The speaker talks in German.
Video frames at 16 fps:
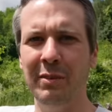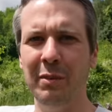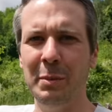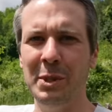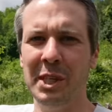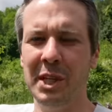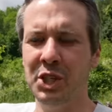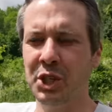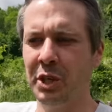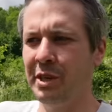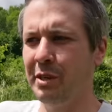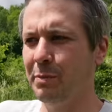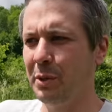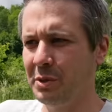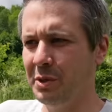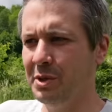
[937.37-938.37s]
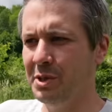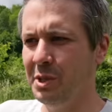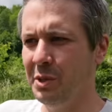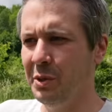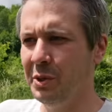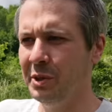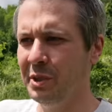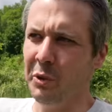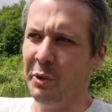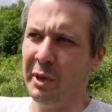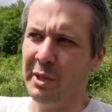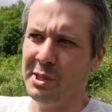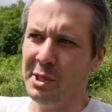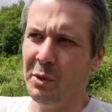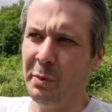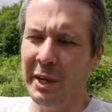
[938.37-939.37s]
aber wir sind jetzt schon in Position oder
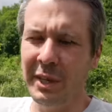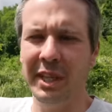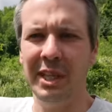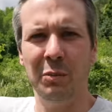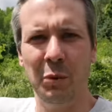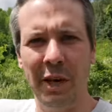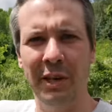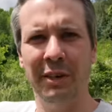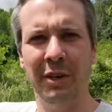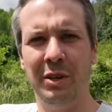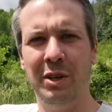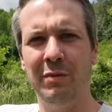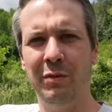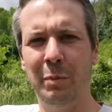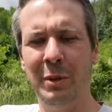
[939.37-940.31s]
insoweit irgendwo angekommen,